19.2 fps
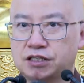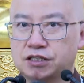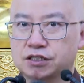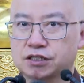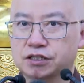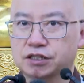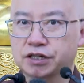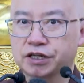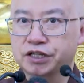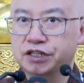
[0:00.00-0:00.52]
示，
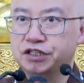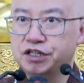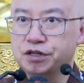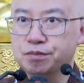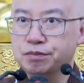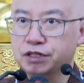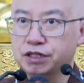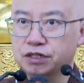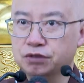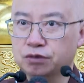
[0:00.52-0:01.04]
您听
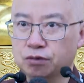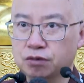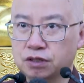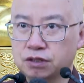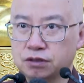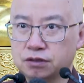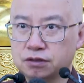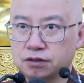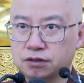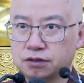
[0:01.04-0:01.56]
不听得懂呢？
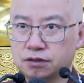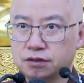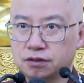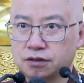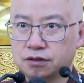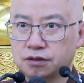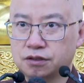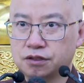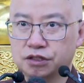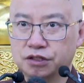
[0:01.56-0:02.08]

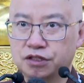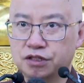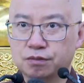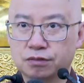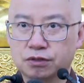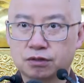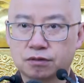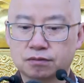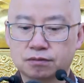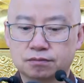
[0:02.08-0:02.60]
也听不
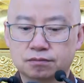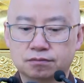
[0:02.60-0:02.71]
懂。